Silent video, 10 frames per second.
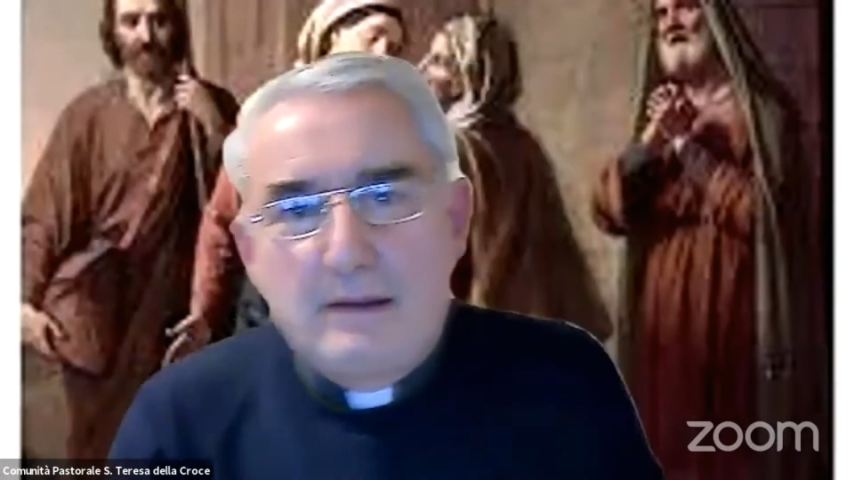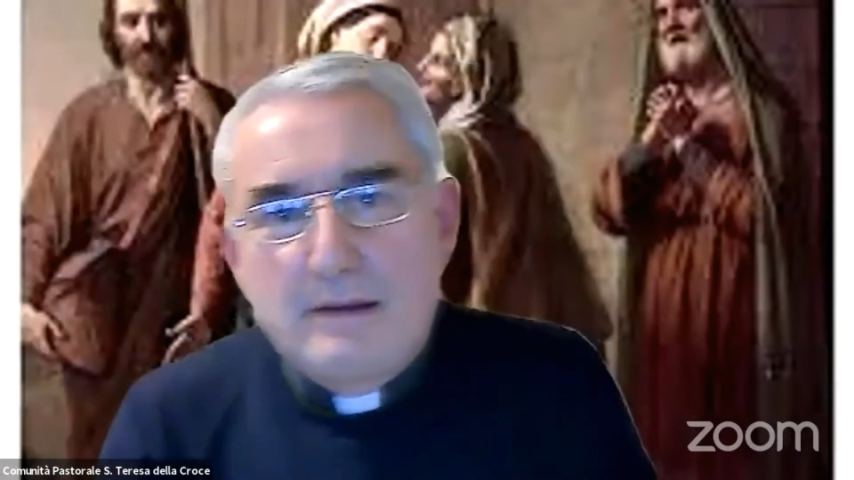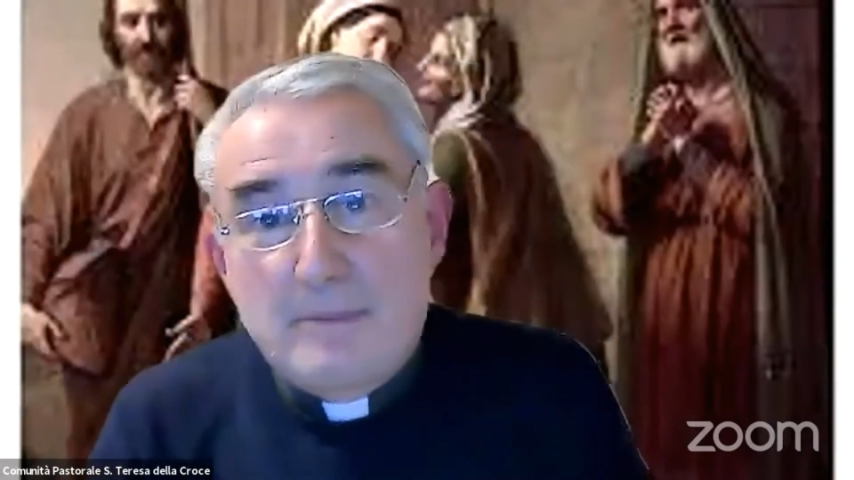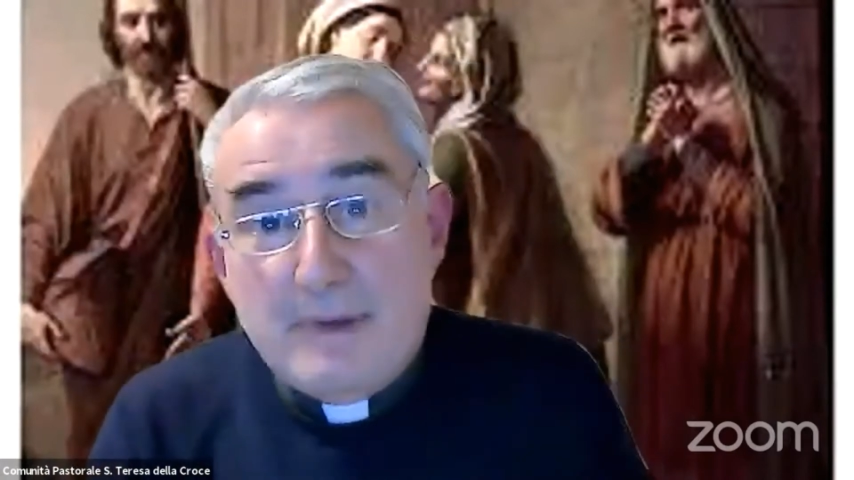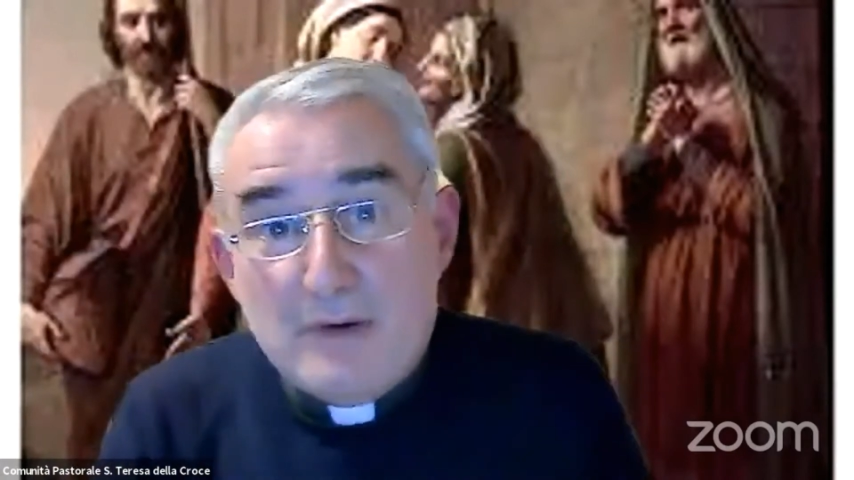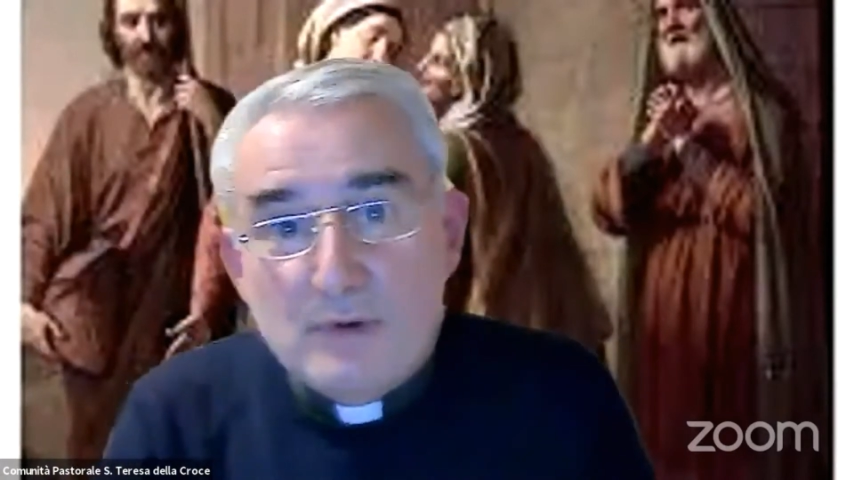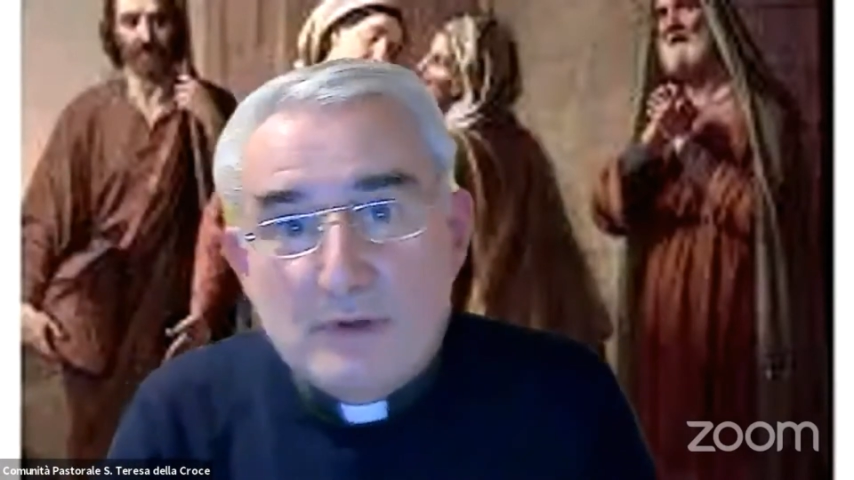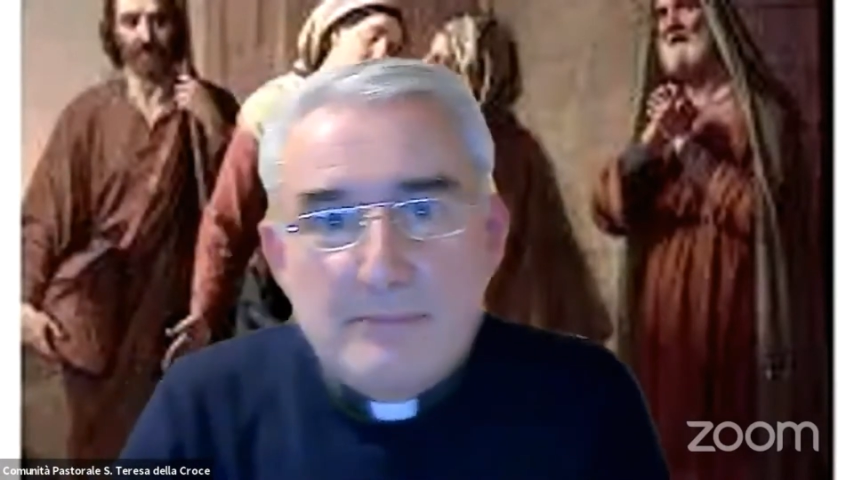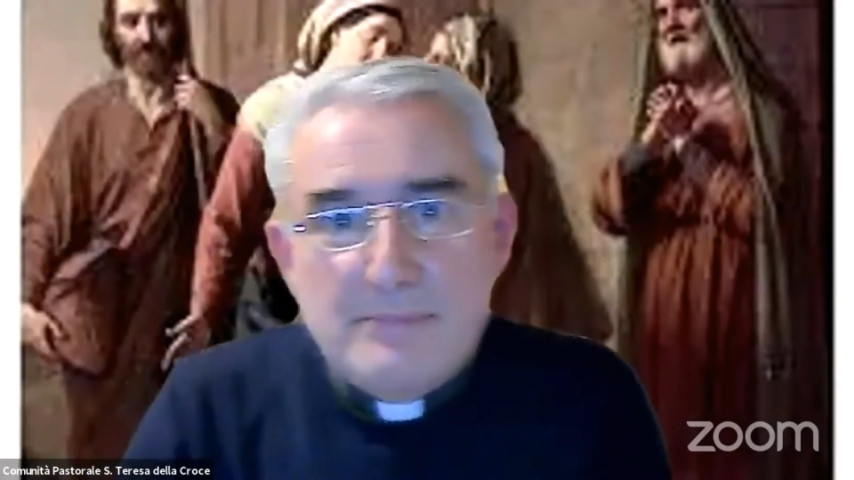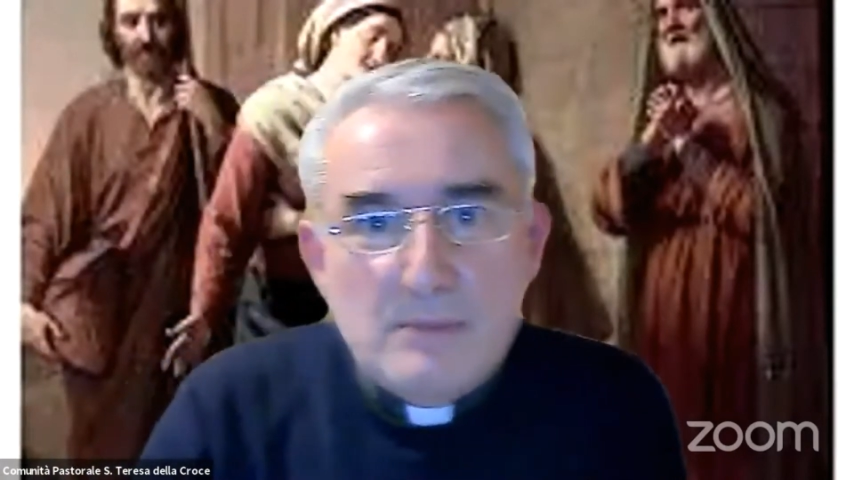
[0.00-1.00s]
Nel brano
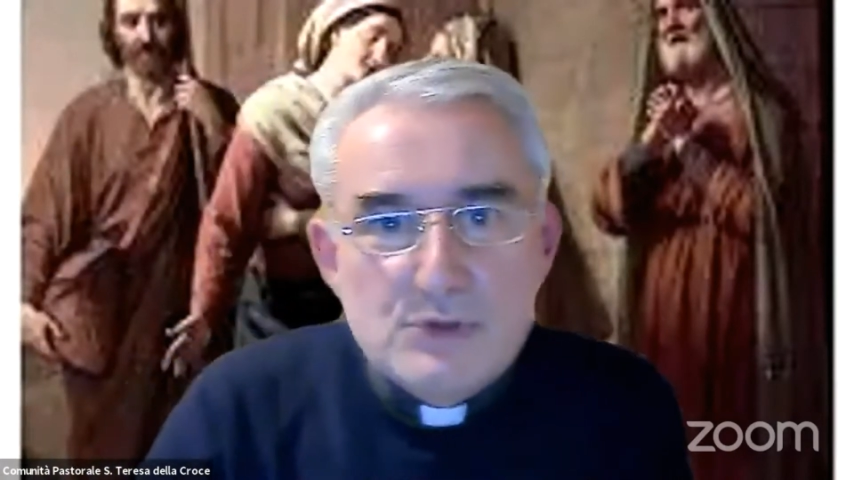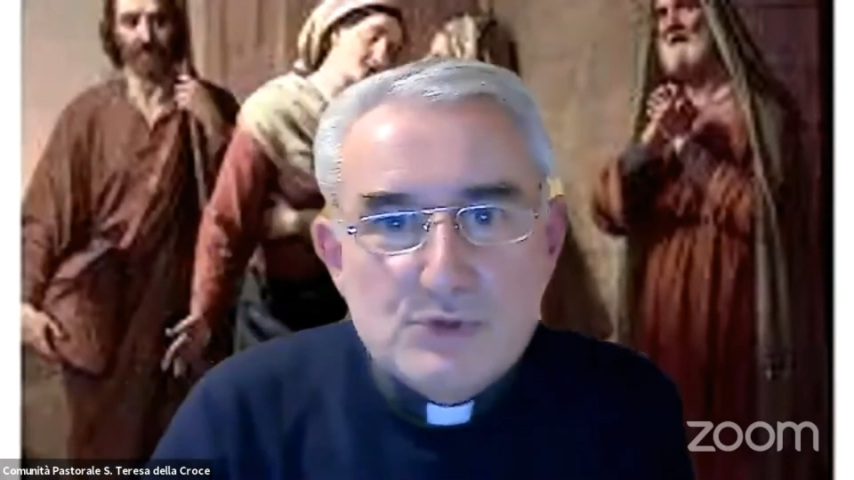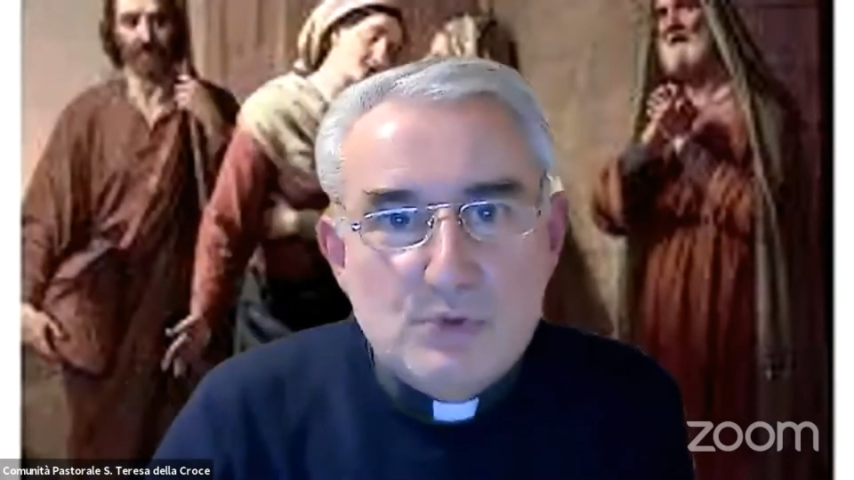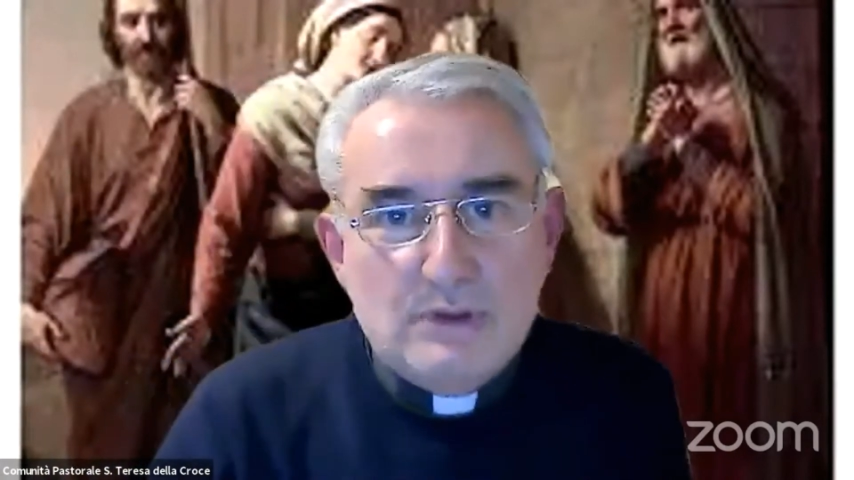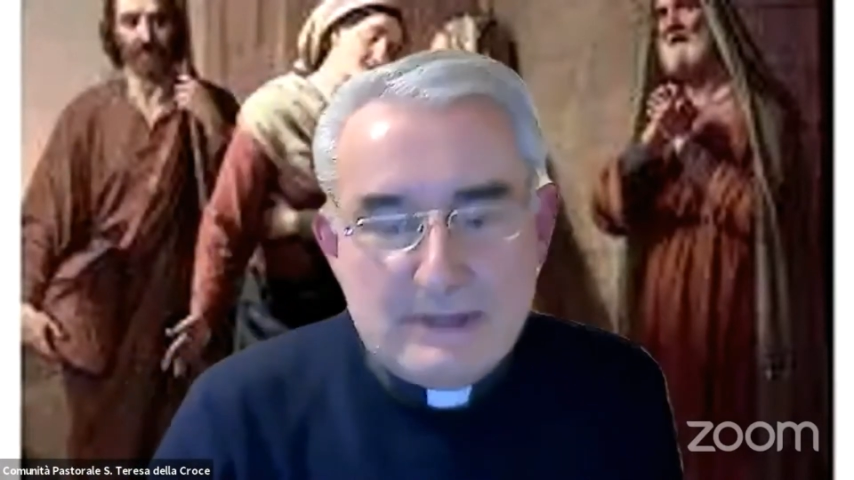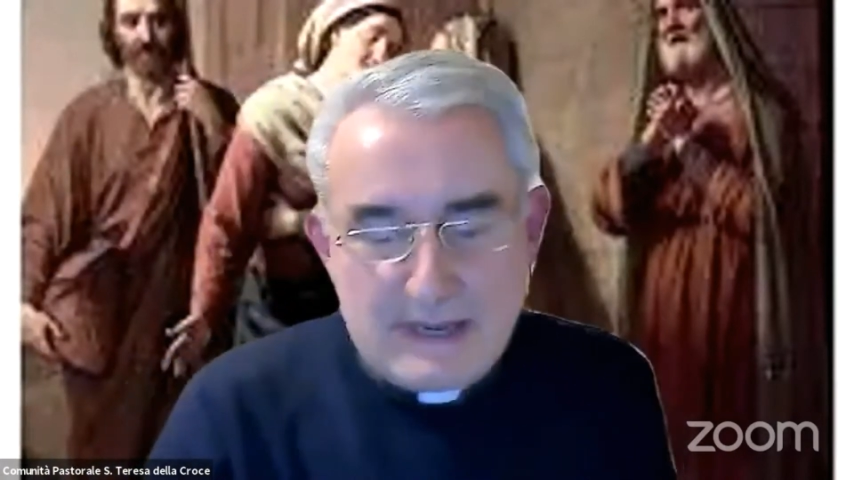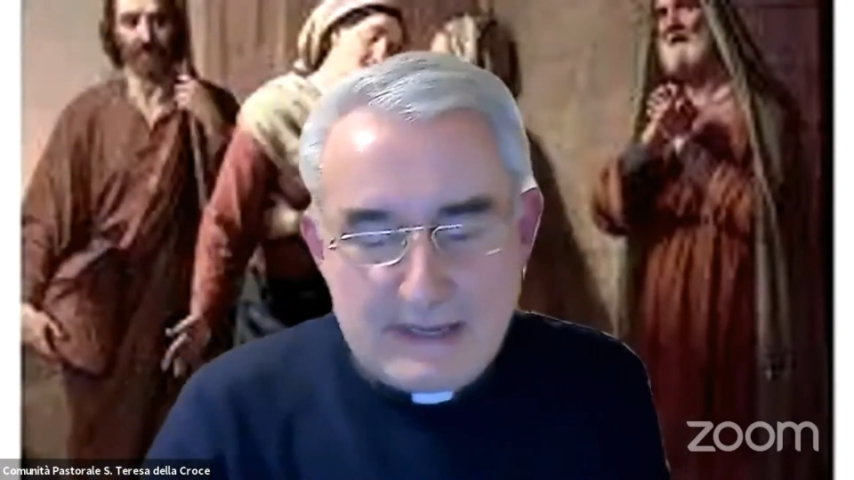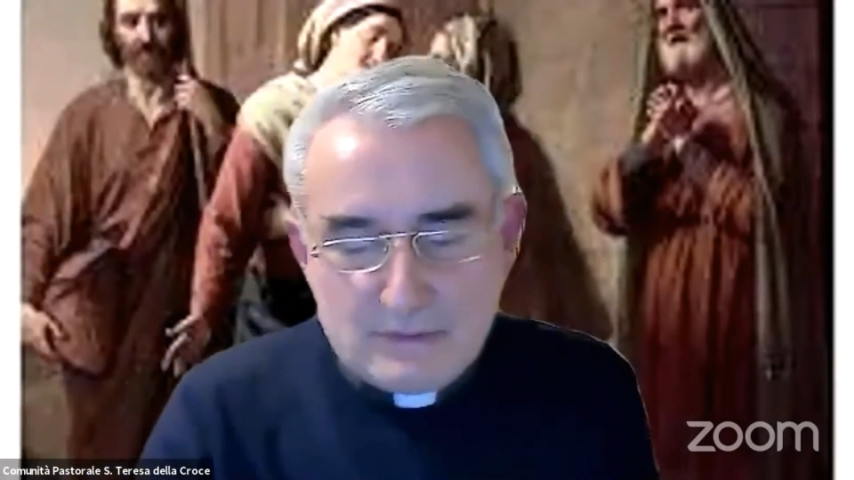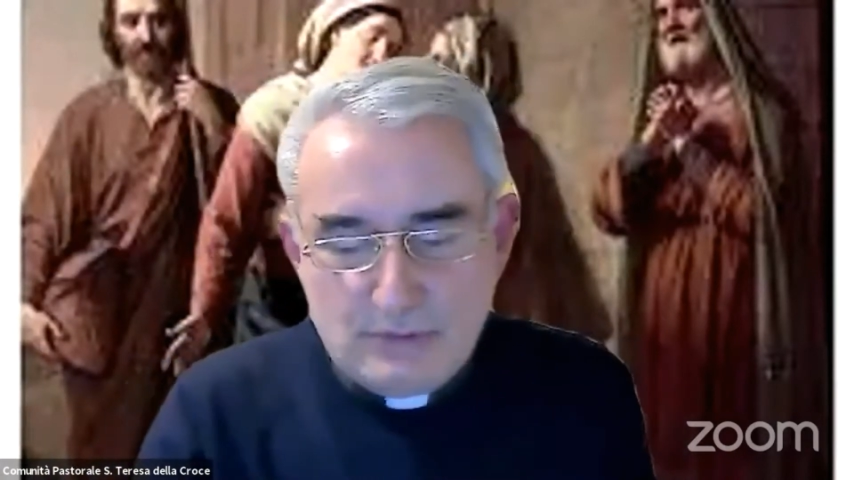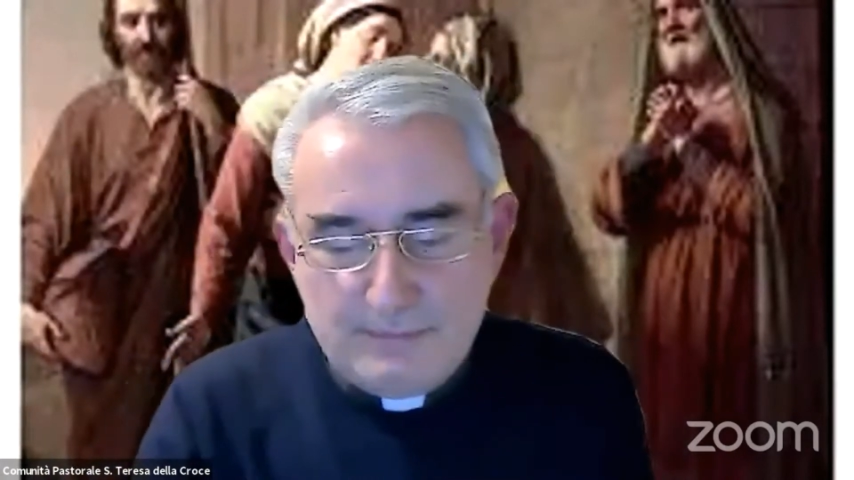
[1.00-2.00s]
che abbiamo
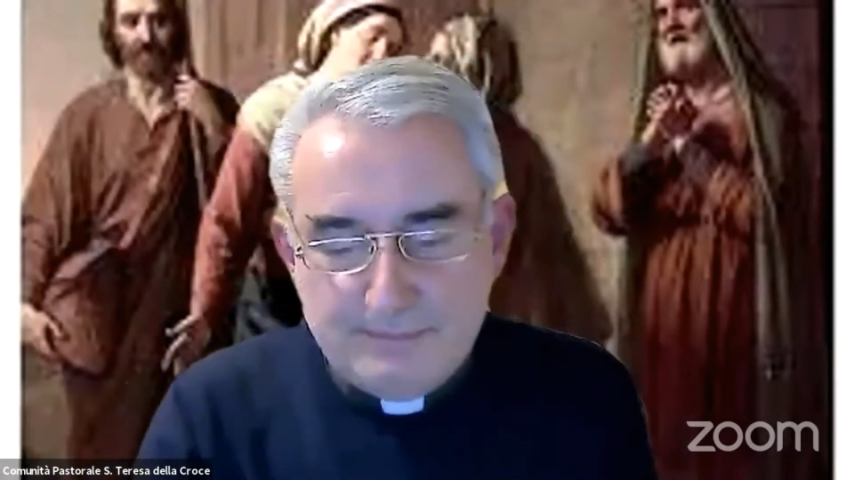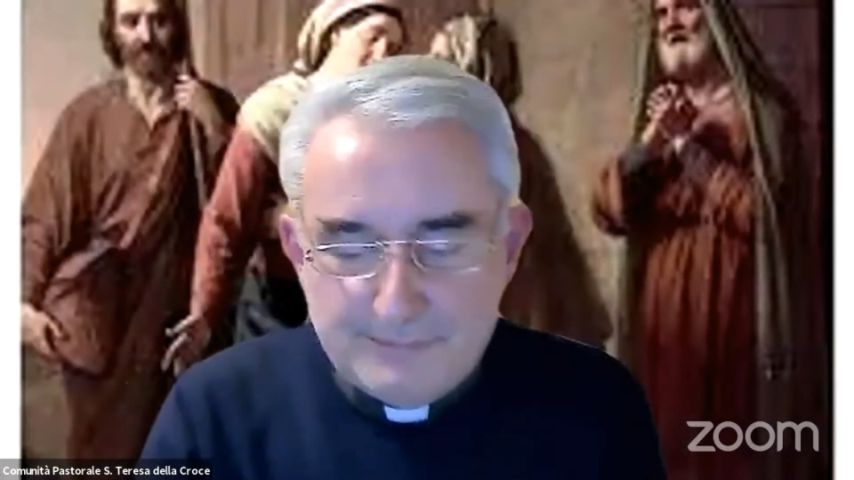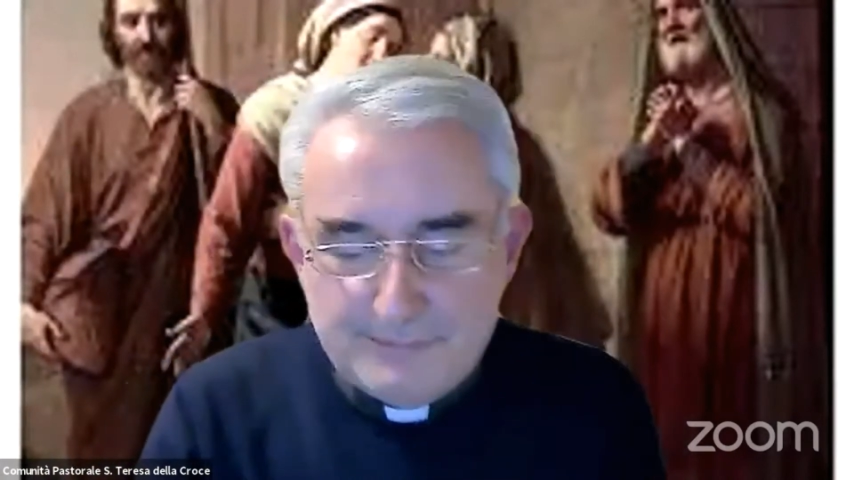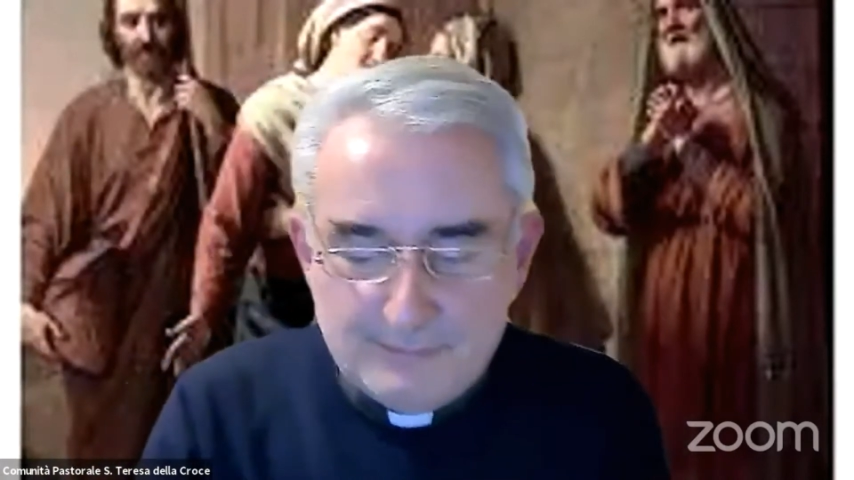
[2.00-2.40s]
ascoltato,